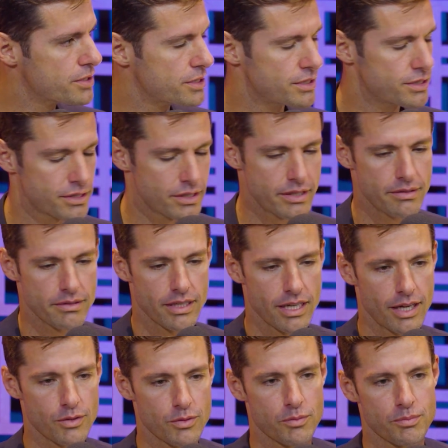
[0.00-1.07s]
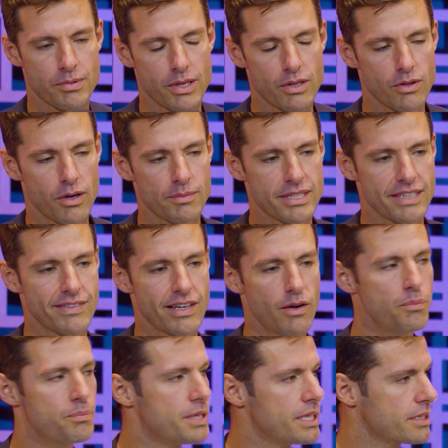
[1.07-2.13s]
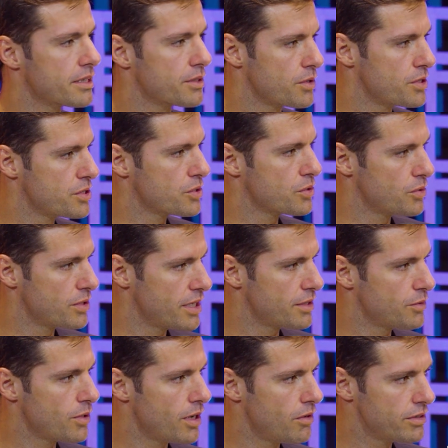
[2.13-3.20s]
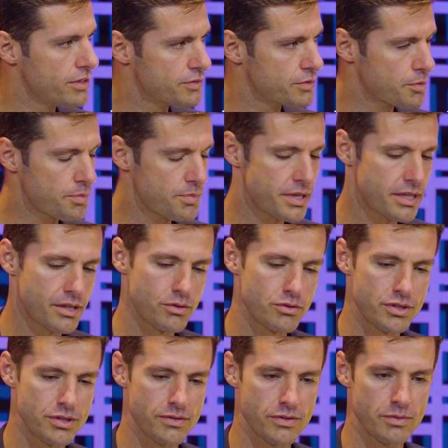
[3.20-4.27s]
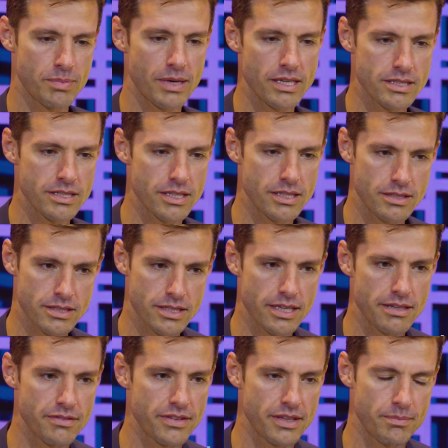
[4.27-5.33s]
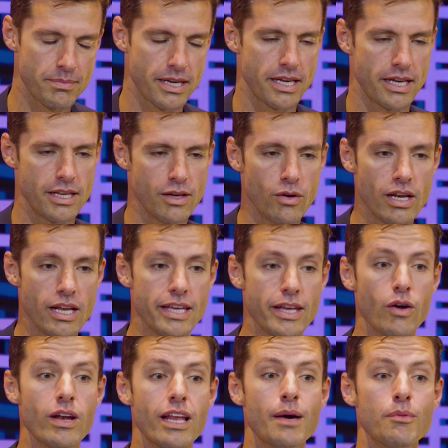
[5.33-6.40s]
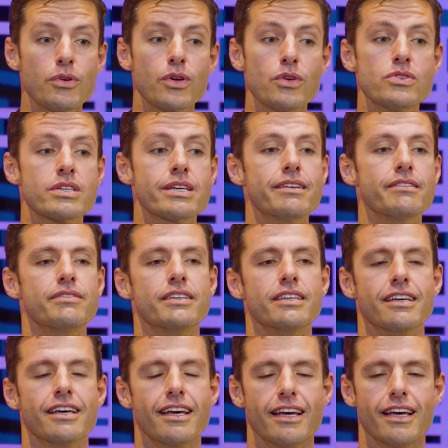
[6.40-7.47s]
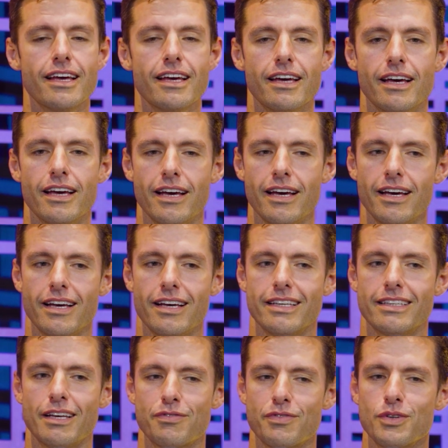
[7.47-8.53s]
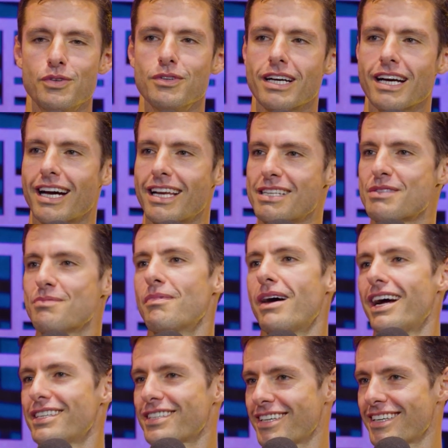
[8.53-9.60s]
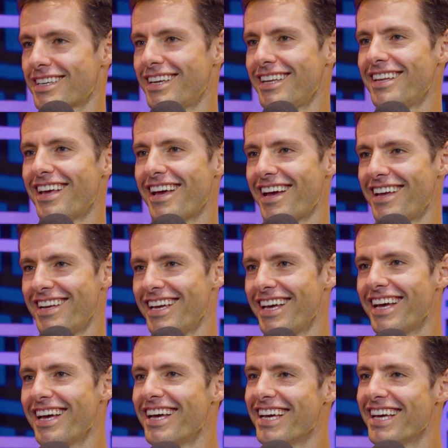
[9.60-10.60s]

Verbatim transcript: A gente, ah, o primeiro nome estava lá o Peter, então o editor ia doar um livro para o Peter. Eu tive o prazer de escrever para ele. E eu, e eu lembro que eu escrevi né? Da figura carismática que ele é, né?